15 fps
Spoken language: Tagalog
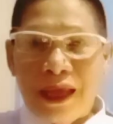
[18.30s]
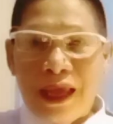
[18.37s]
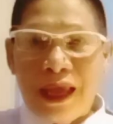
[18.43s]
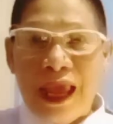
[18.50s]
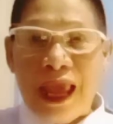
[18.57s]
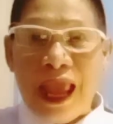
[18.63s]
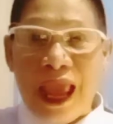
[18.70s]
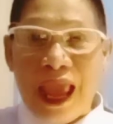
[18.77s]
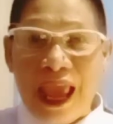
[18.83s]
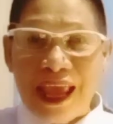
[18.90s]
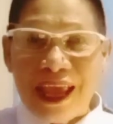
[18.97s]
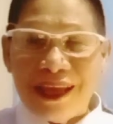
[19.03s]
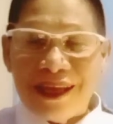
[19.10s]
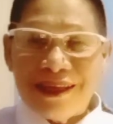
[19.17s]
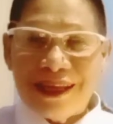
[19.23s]

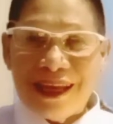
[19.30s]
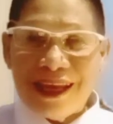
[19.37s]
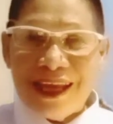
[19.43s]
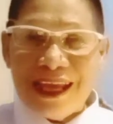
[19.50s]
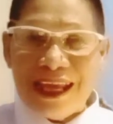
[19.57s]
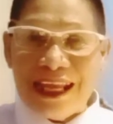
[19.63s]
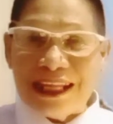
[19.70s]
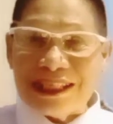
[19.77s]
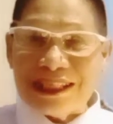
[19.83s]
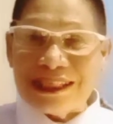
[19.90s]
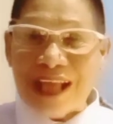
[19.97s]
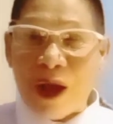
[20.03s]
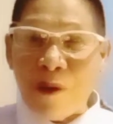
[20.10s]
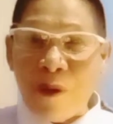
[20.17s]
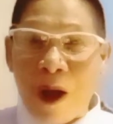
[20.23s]
Hey, it's
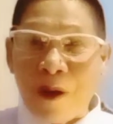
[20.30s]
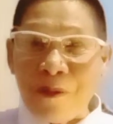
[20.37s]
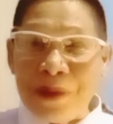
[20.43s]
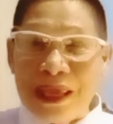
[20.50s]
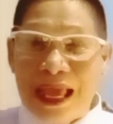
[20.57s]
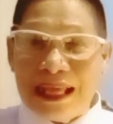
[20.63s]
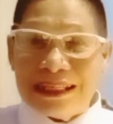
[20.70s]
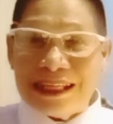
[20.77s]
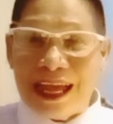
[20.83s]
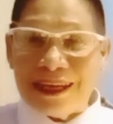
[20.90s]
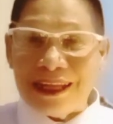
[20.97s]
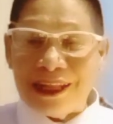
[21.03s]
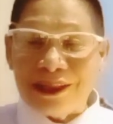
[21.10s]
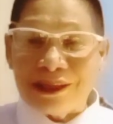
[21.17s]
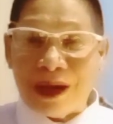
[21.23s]
a wow beyond an
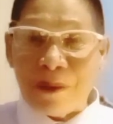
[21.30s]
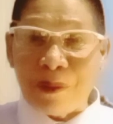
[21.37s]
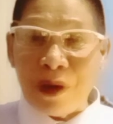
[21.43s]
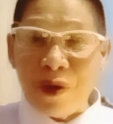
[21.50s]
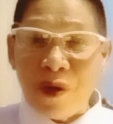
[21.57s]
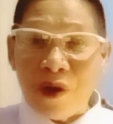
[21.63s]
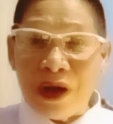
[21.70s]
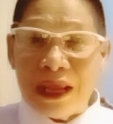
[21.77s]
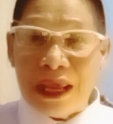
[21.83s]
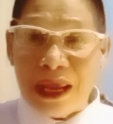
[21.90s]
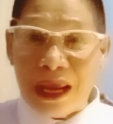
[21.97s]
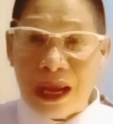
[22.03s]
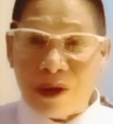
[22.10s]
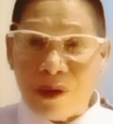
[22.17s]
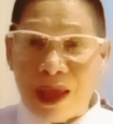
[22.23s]
entrepreneur
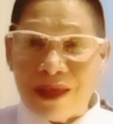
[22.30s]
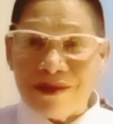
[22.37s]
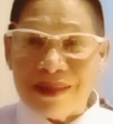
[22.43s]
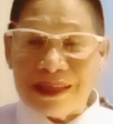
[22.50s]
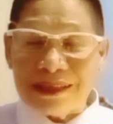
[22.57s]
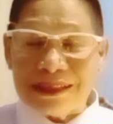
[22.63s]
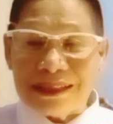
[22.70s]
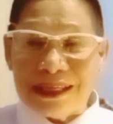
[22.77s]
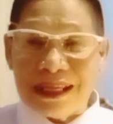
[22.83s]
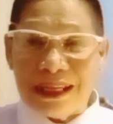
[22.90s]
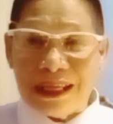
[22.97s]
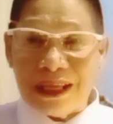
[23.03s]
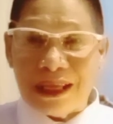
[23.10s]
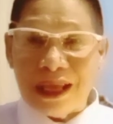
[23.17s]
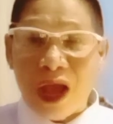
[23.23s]
here in the
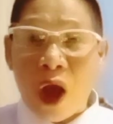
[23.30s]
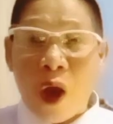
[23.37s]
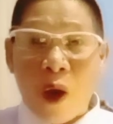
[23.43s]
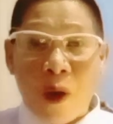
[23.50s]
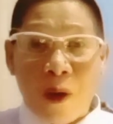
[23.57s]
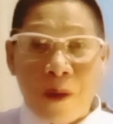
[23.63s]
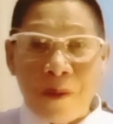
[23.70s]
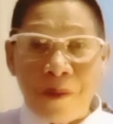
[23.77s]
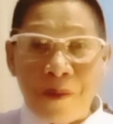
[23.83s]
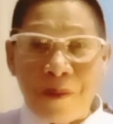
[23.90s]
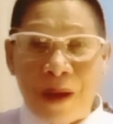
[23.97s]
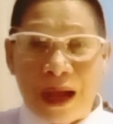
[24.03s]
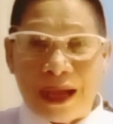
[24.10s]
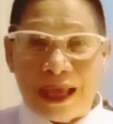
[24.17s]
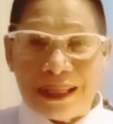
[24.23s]
city of
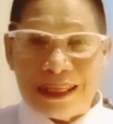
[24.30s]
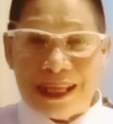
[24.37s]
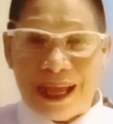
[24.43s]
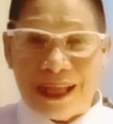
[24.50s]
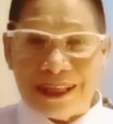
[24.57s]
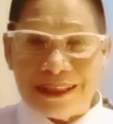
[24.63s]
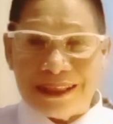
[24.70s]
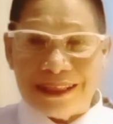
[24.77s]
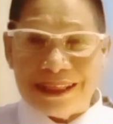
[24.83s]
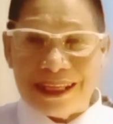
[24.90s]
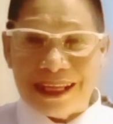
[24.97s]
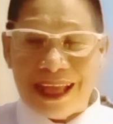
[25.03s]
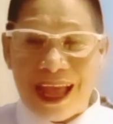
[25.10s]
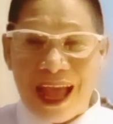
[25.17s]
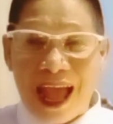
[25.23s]
Pagadian.
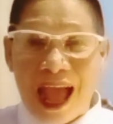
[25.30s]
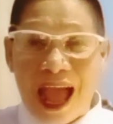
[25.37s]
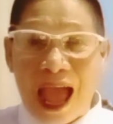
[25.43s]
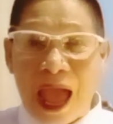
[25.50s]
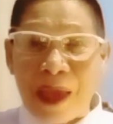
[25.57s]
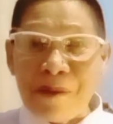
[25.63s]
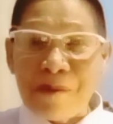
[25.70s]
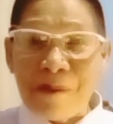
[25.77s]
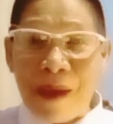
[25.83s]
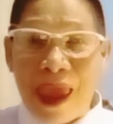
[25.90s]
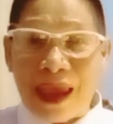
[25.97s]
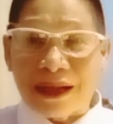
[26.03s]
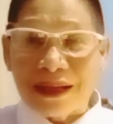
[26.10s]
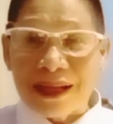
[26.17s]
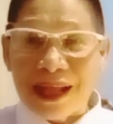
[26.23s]
I'm
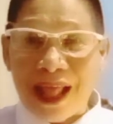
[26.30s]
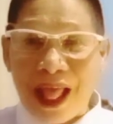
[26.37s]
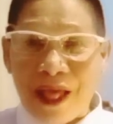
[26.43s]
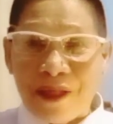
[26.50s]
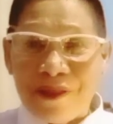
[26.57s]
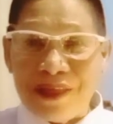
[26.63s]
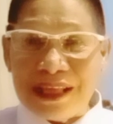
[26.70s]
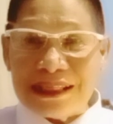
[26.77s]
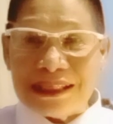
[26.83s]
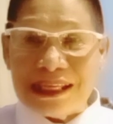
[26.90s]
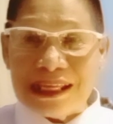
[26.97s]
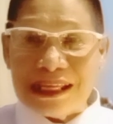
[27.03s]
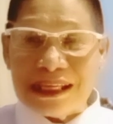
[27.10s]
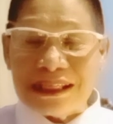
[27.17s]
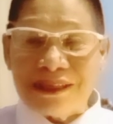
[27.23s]
back. This
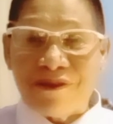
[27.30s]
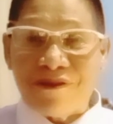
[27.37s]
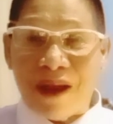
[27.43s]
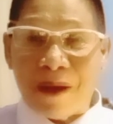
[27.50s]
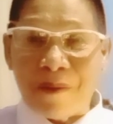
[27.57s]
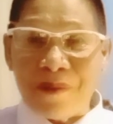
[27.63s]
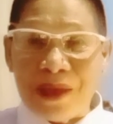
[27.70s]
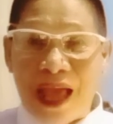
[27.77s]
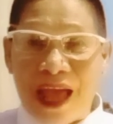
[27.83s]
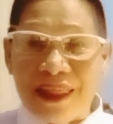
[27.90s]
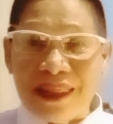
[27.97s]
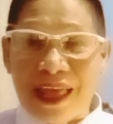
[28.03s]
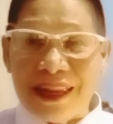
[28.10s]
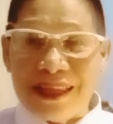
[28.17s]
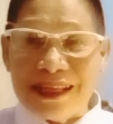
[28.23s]
is
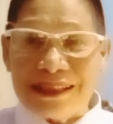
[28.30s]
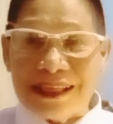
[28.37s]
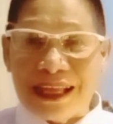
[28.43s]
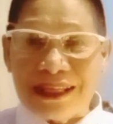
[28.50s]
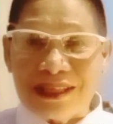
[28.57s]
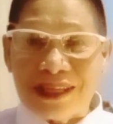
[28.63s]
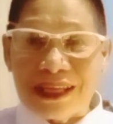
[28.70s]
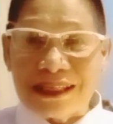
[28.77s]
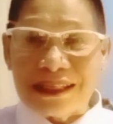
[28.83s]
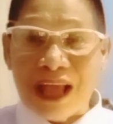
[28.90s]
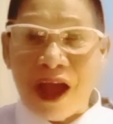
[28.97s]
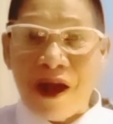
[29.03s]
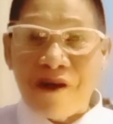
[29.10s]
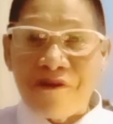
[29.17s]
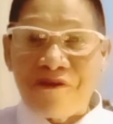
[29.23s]
Flaviana D. Sanchez
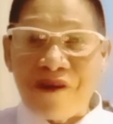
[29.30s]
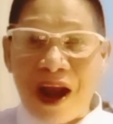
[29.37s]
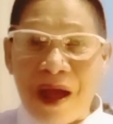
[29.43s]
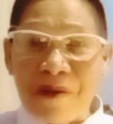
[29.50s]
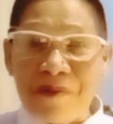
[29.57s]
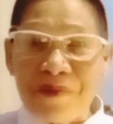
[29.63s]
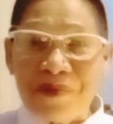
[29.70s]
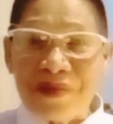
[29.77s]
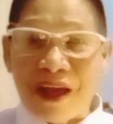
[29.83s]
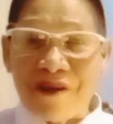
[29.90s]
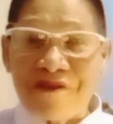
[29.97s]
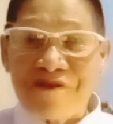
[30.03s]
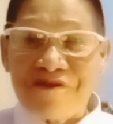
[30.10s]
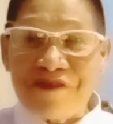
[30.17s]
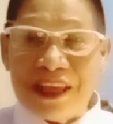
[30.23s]
from
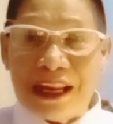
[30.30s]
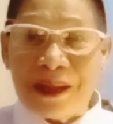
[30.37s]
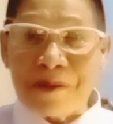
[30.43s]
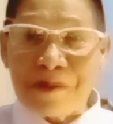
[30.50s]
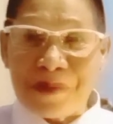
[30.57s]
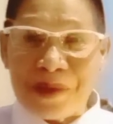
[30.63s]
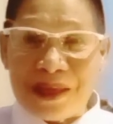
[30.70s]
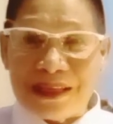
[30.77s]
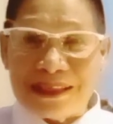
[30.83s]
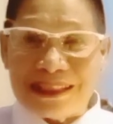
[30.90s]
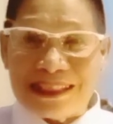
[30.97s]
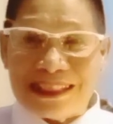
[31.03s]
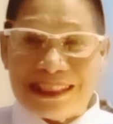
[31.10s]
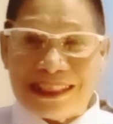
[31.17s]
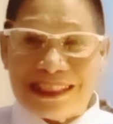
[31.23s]
the
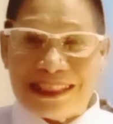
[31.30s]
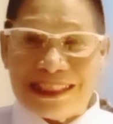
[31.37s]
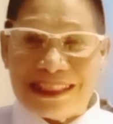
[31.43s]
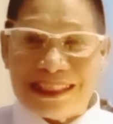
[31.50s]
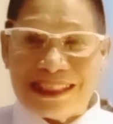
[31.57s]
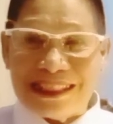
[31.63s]
Philippines.